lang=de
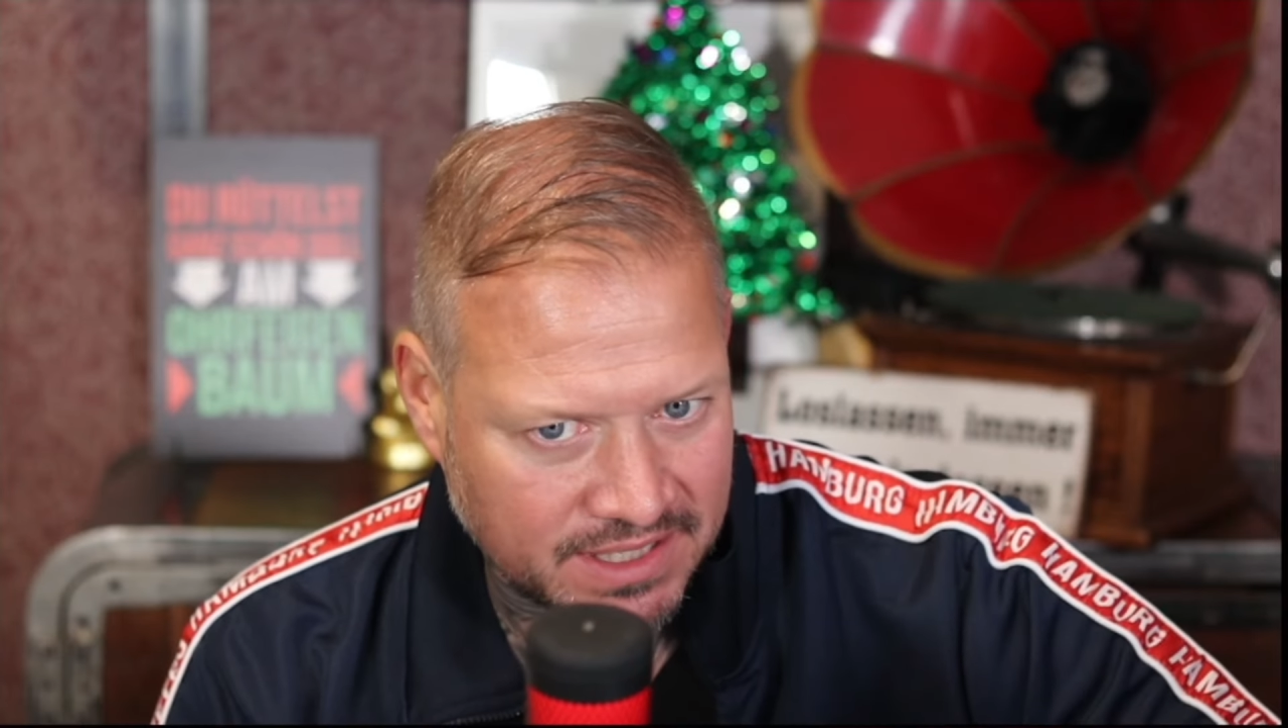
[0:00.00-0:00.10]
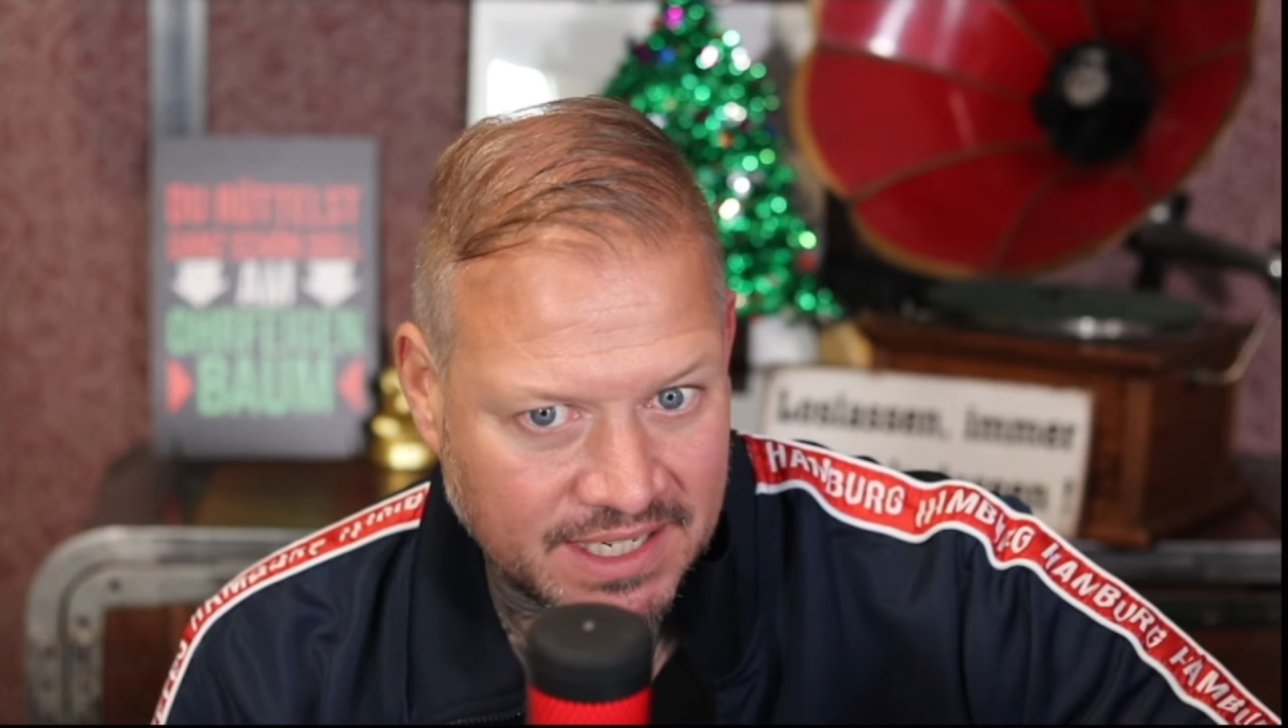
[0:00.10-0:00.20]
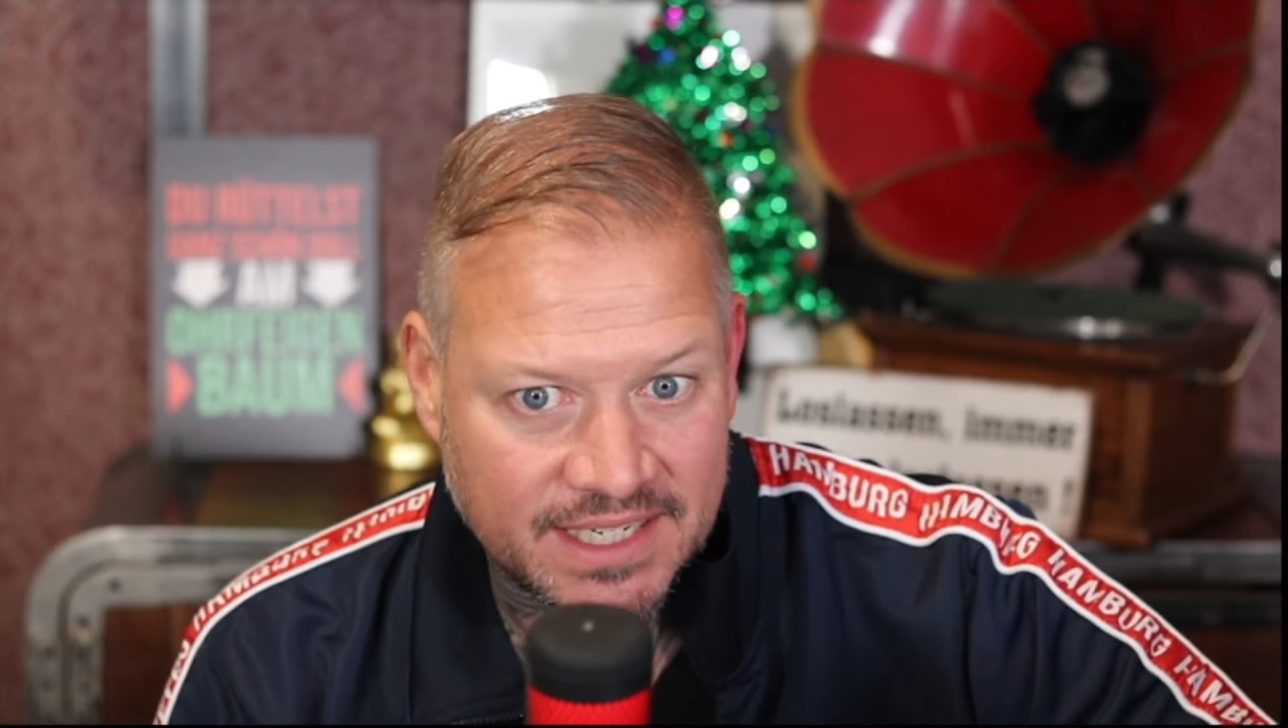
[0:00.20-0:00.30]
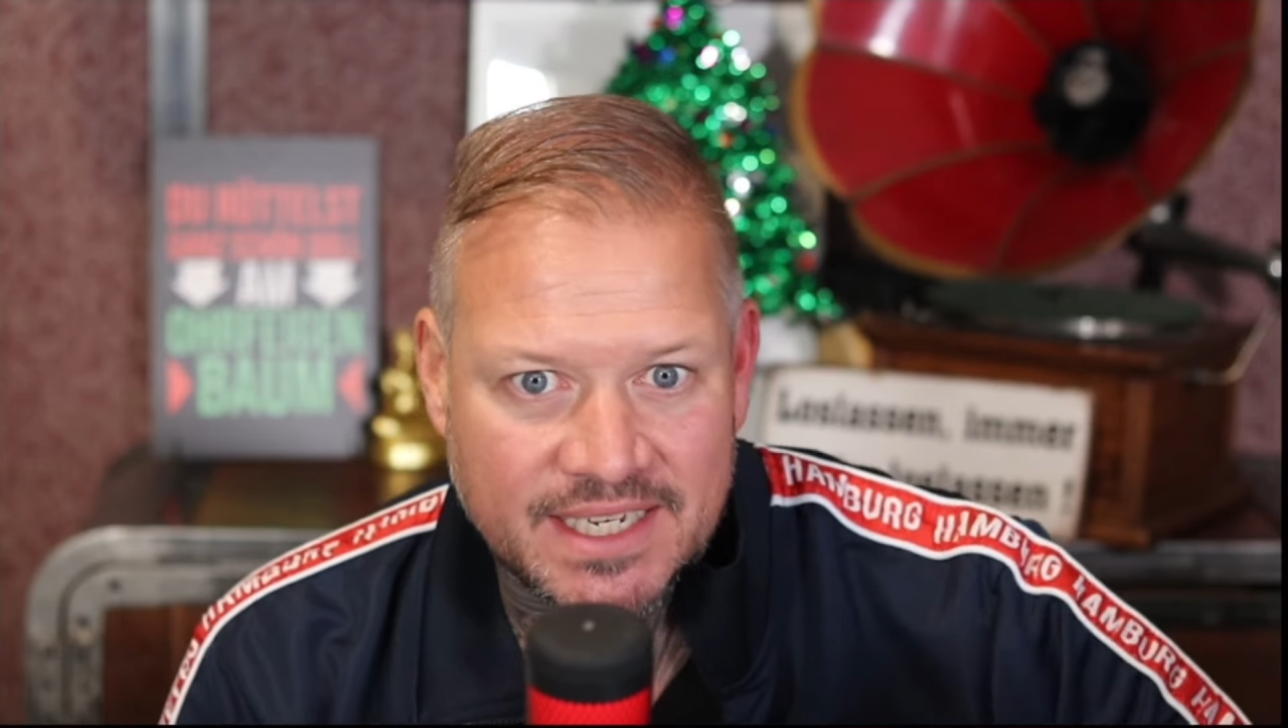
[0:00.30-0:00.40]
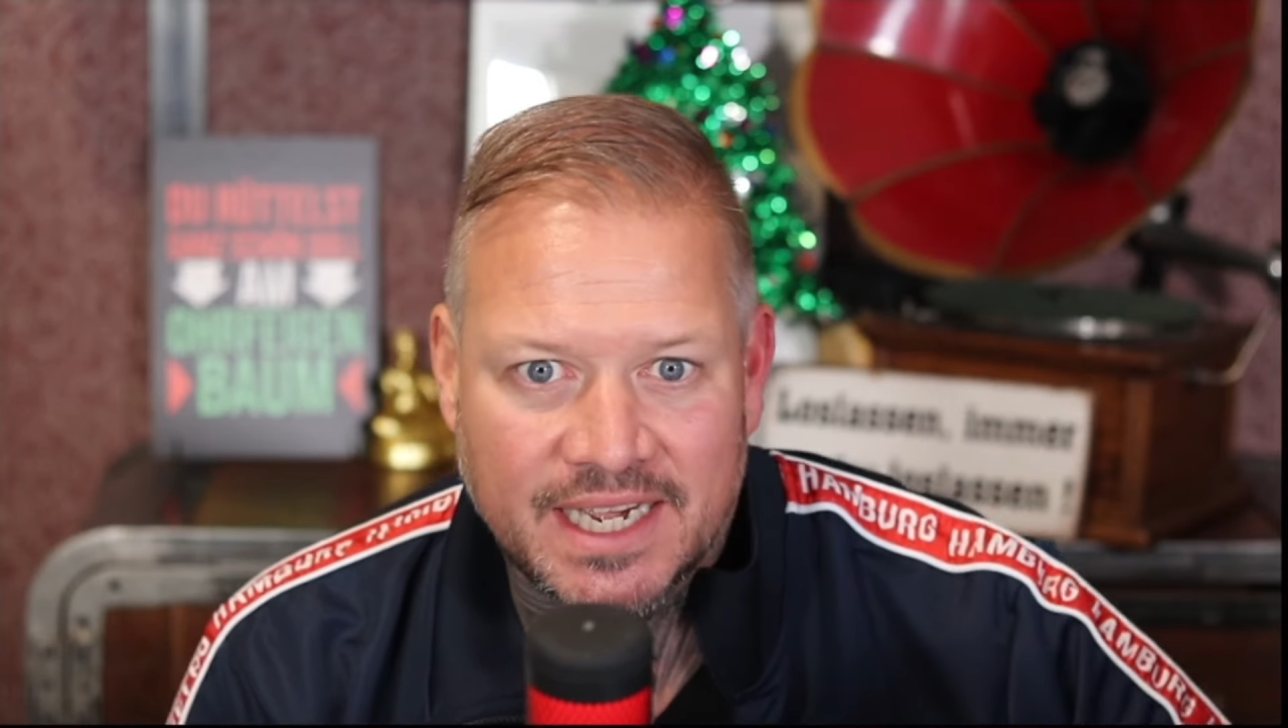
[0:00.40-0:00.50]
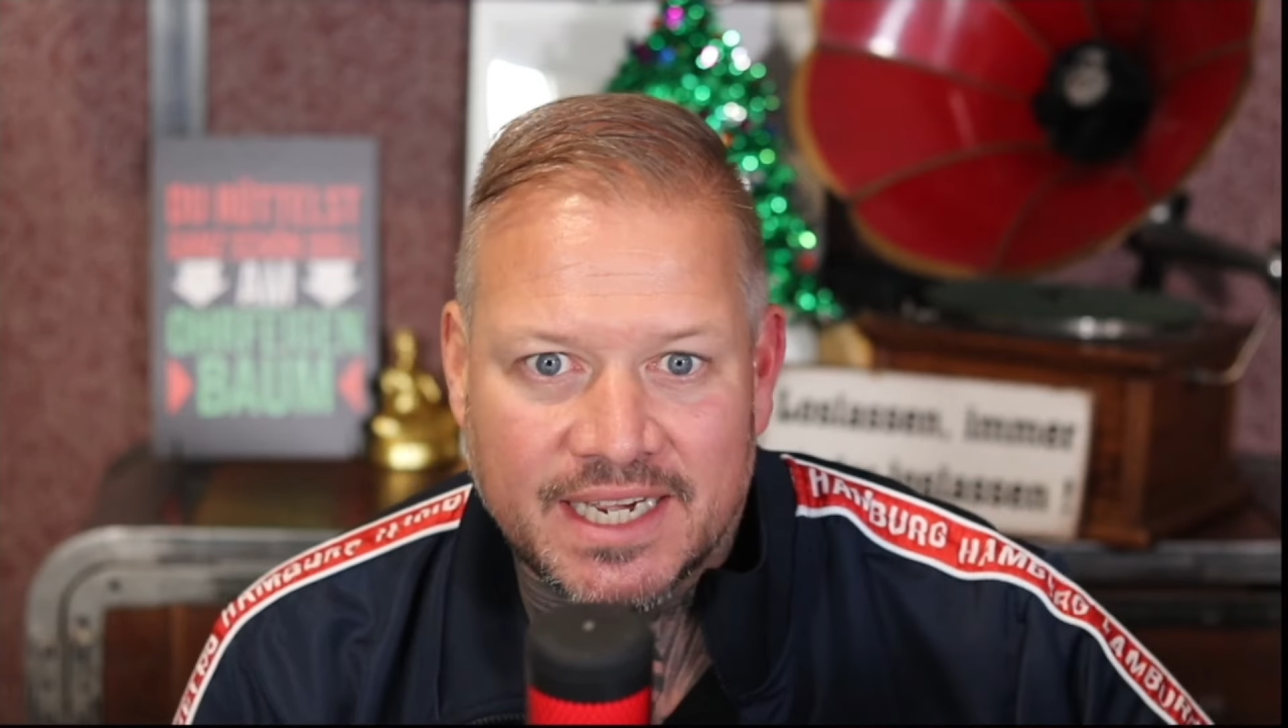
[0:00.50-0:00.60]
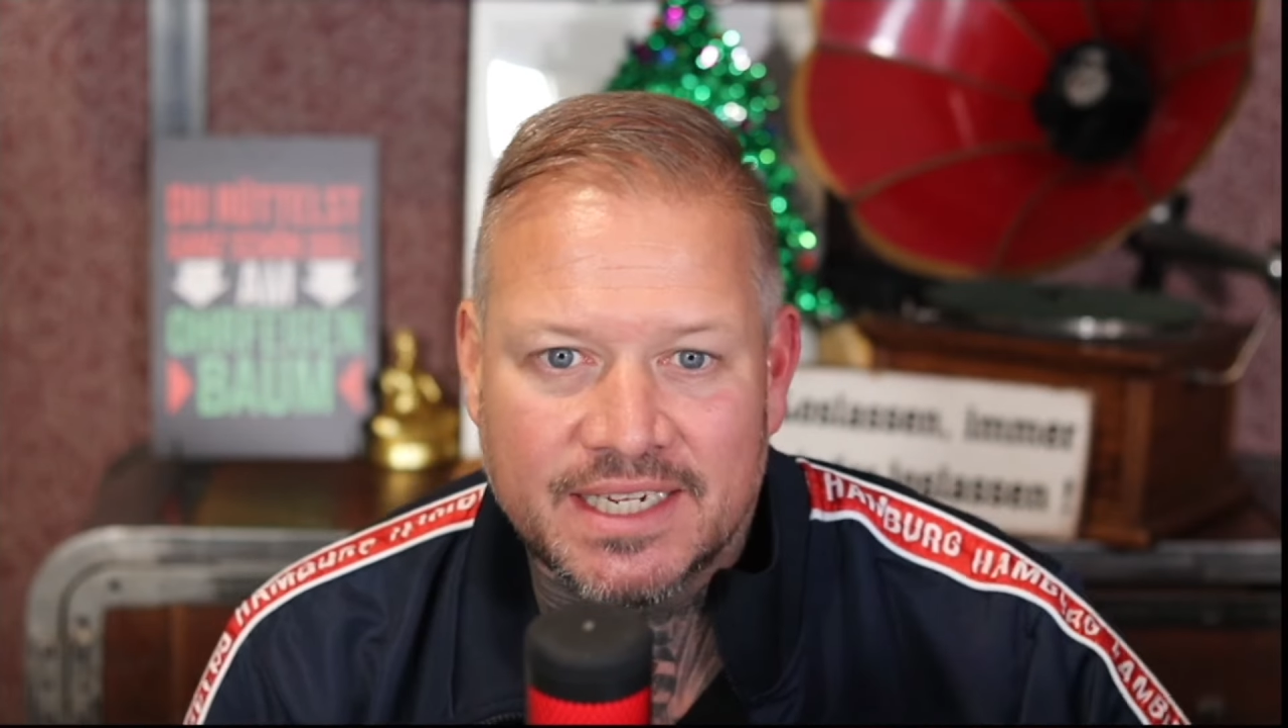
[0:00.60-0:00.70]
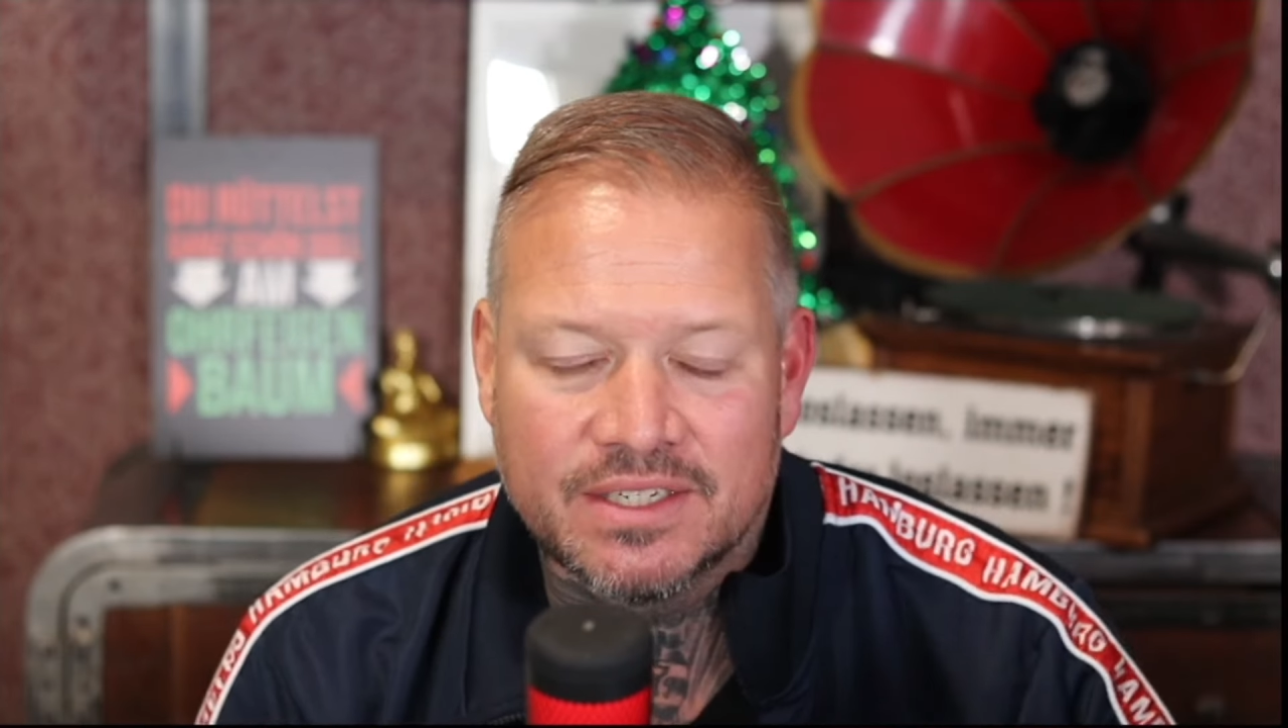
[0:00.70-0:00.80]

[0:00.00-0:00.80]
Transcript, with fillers: dass ein